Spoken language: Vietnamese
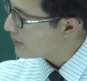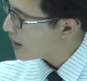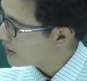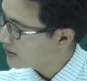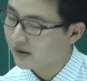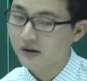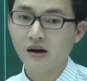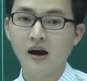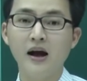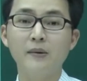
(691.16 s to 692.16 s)
sẽ bằng
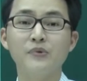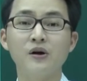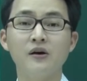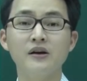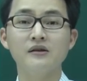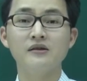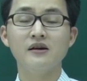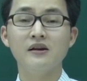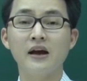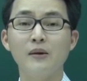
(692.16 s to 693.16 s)
f nhỏ x
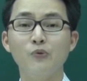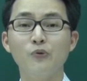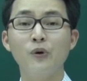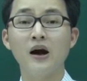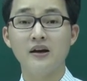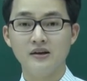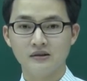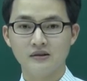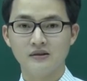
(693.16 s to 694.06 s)
nhân e mũ hai x.